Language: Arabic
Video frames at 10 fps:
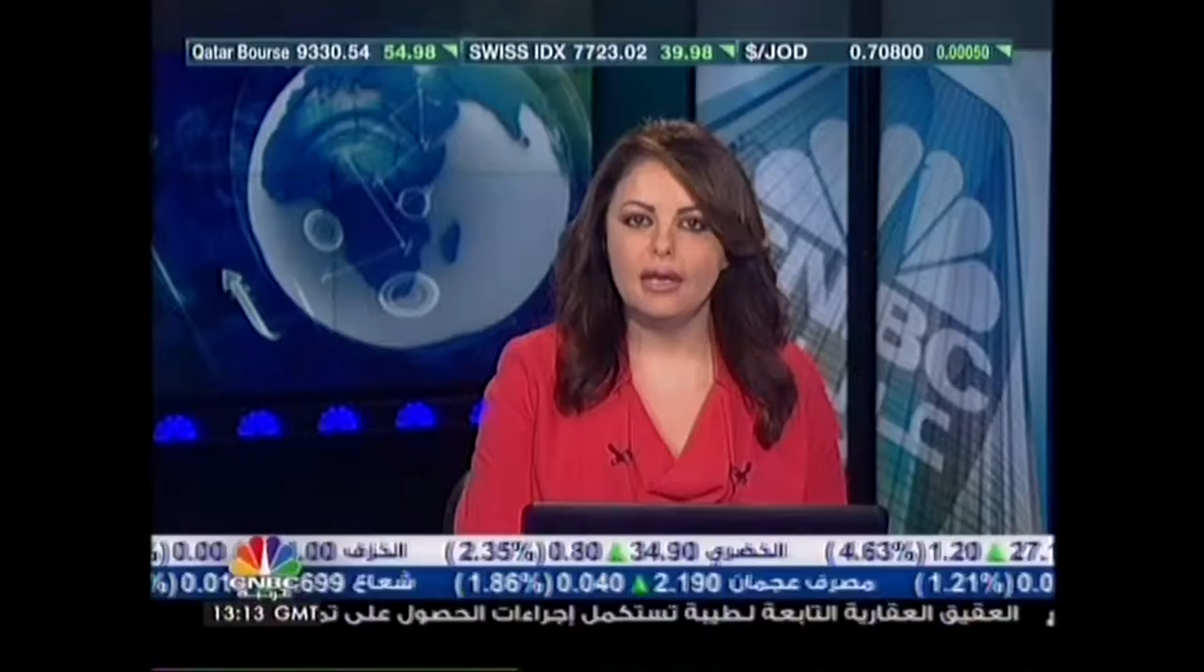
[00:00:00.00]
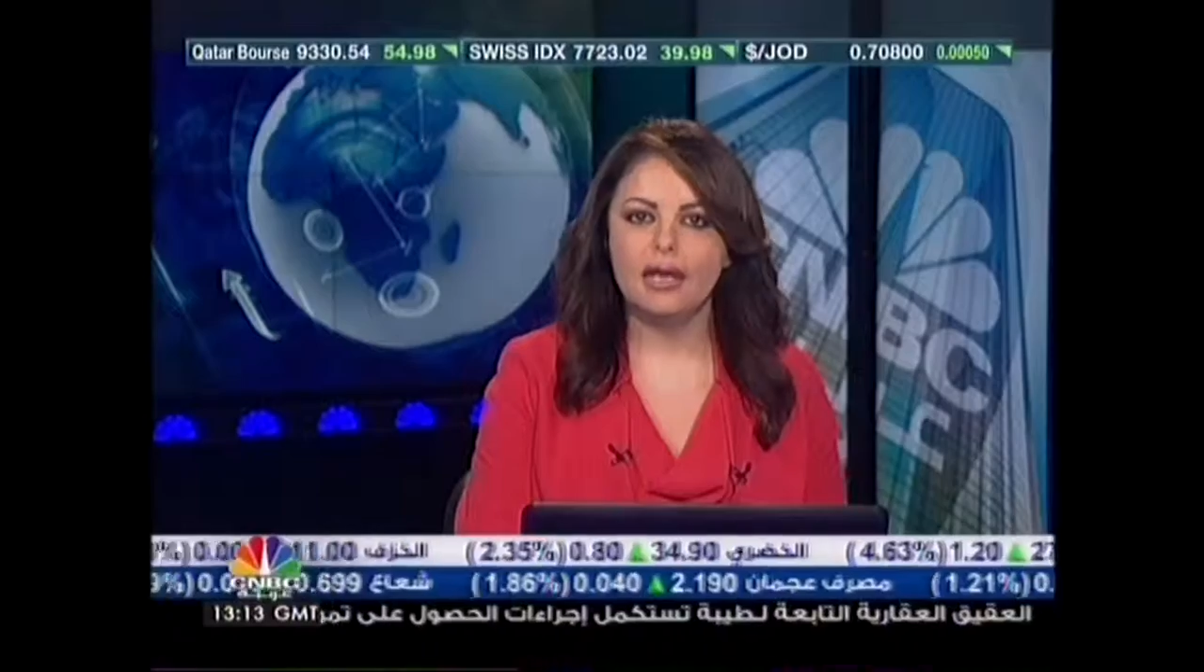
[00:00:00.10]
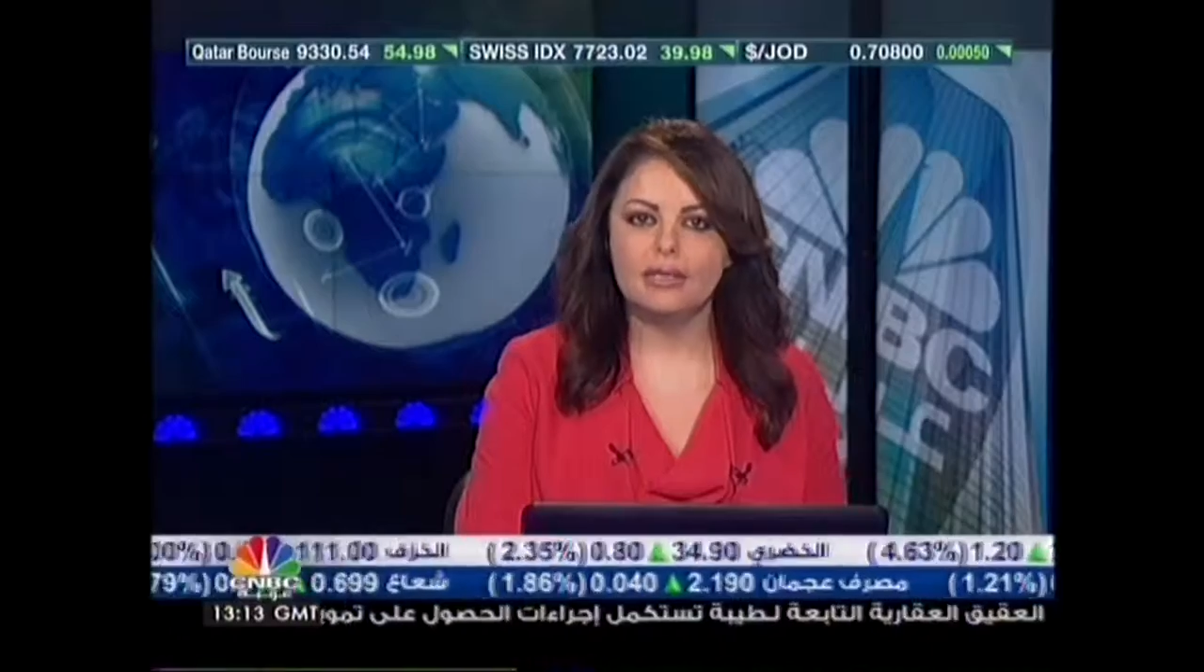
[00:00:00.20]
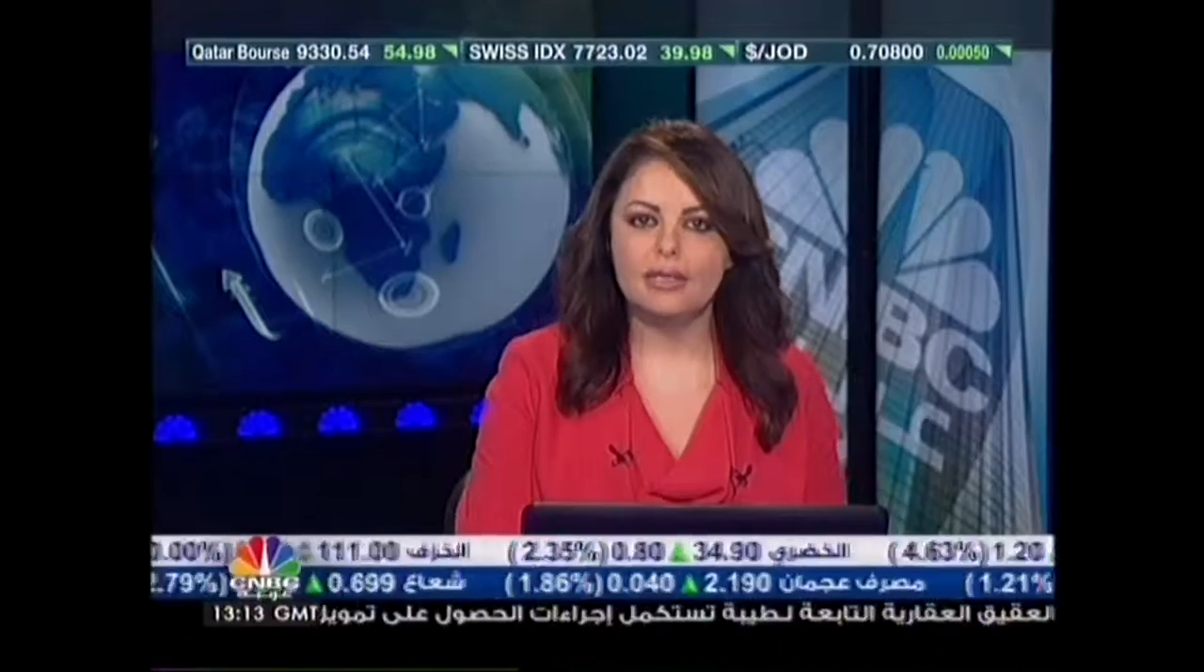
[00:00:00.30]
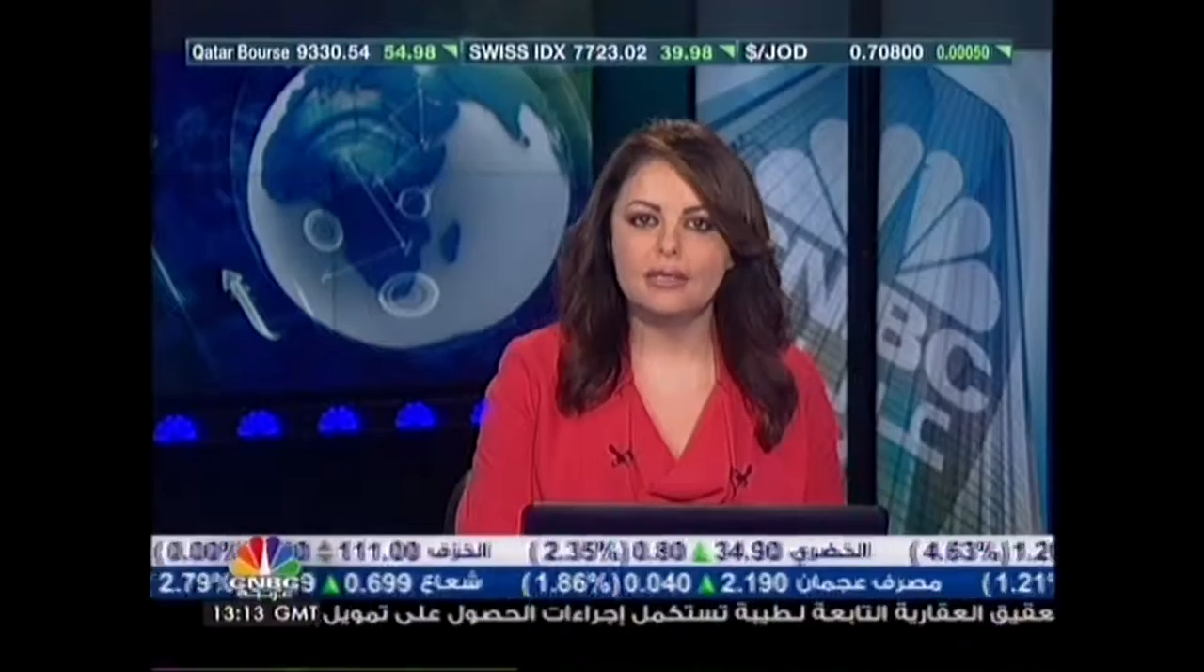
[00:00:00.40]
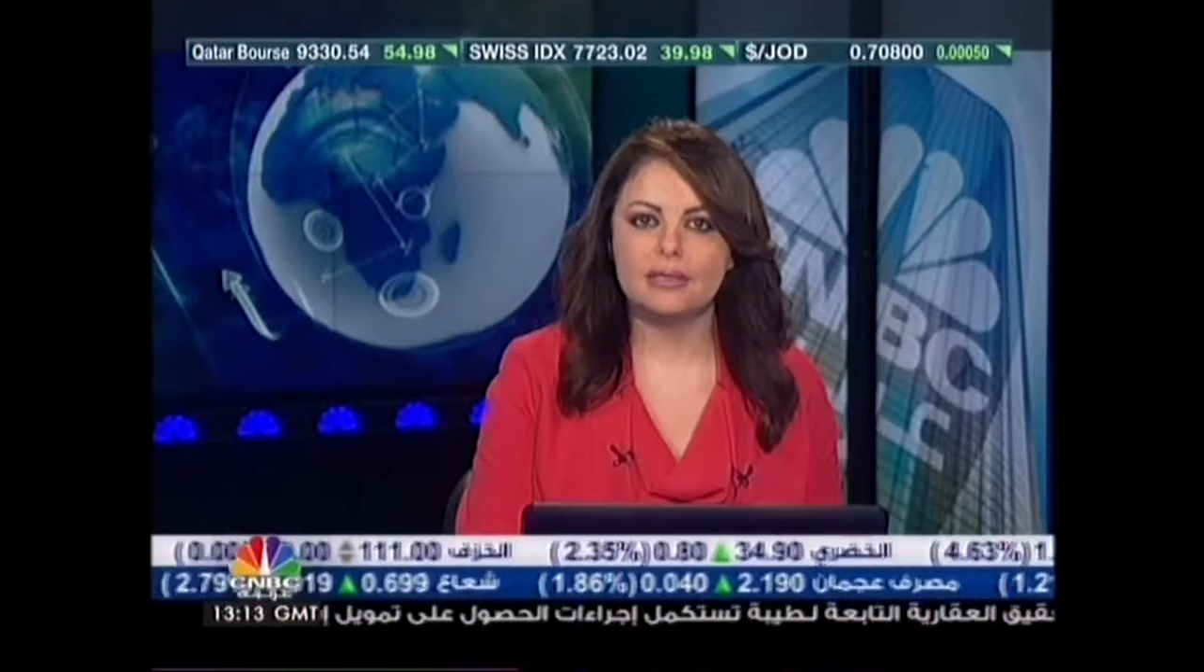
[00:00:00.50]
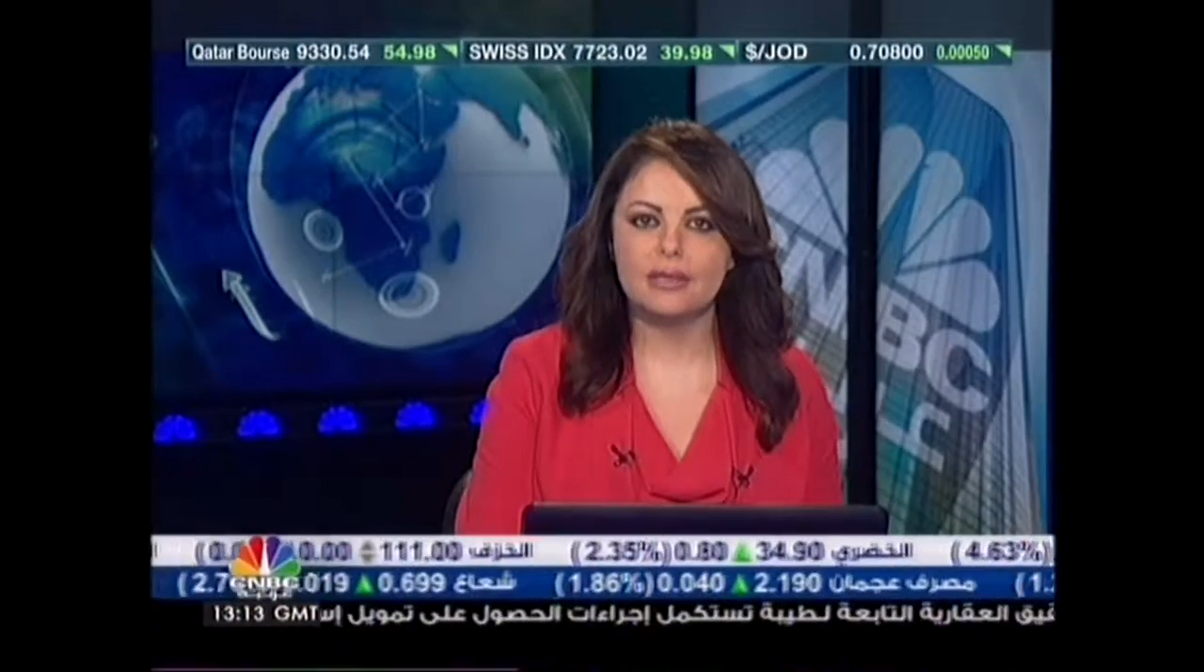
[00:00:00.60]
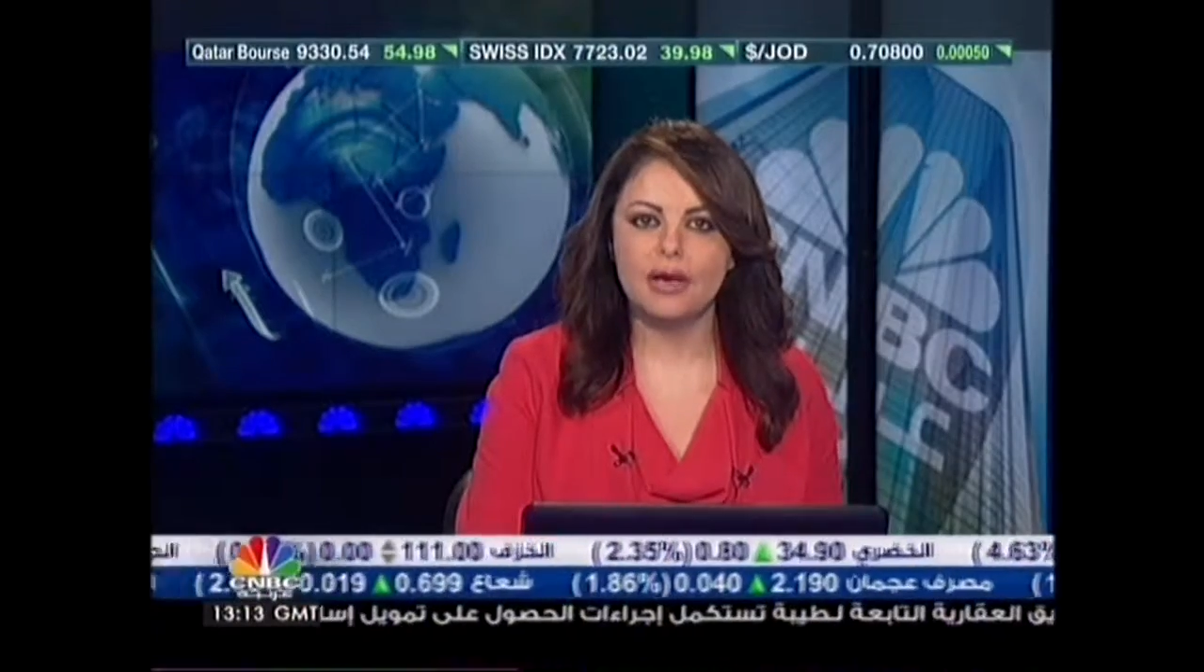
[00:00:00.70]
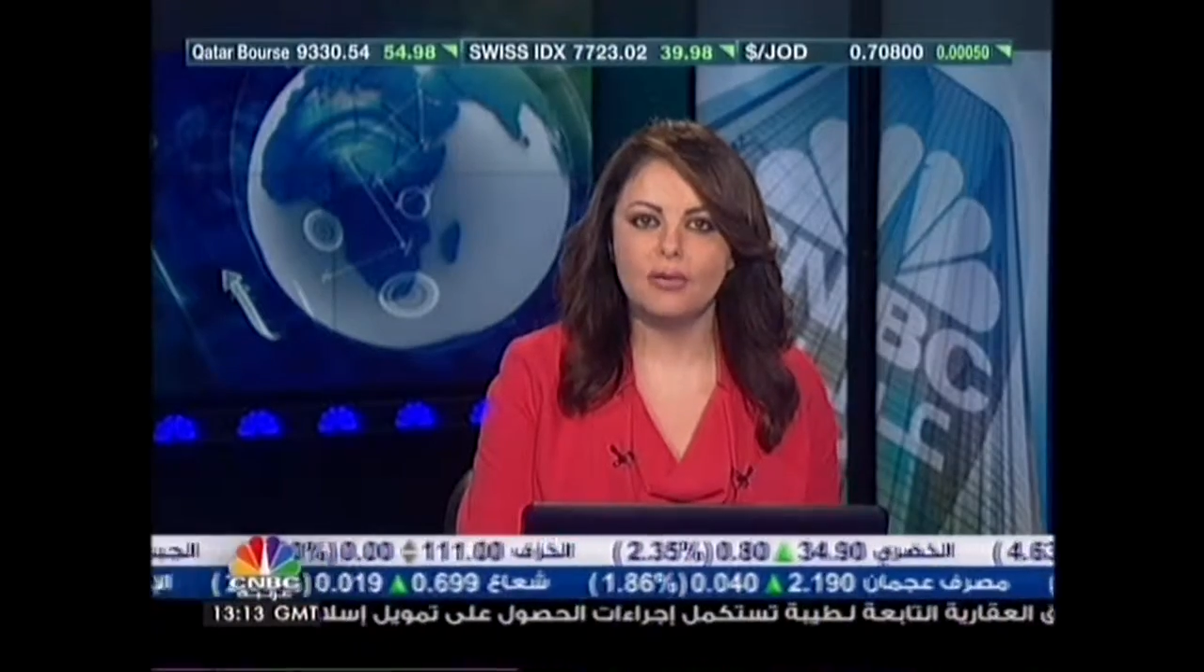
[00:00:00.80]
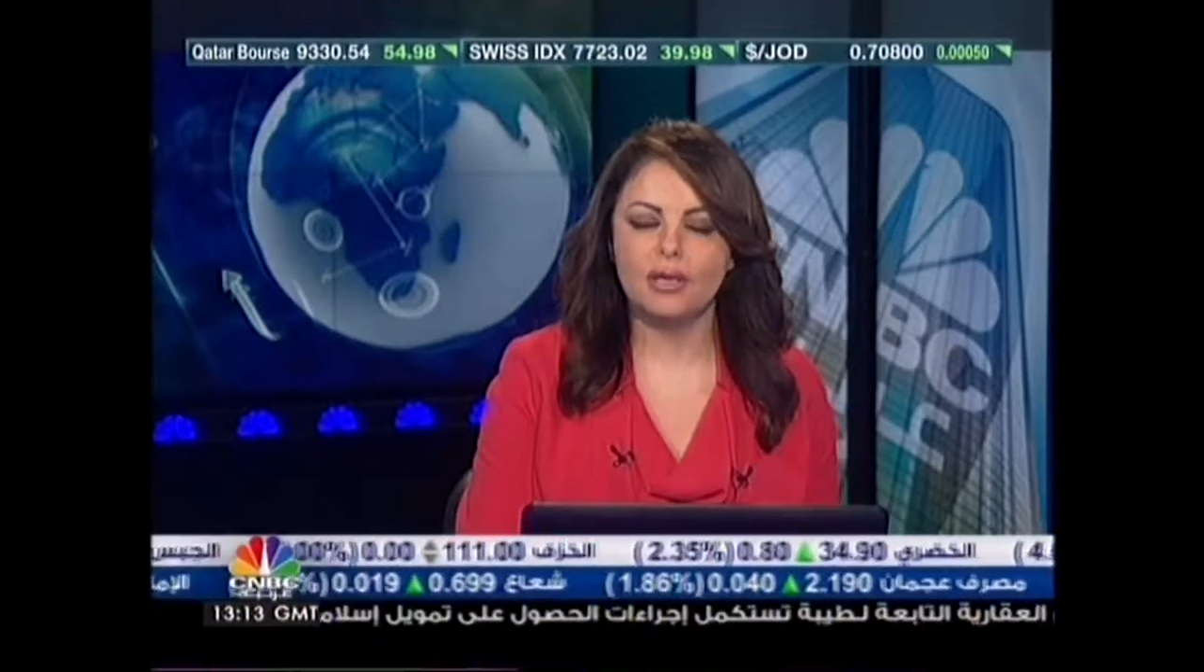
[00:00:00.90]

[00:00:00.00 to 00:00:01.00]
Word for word: حديث حول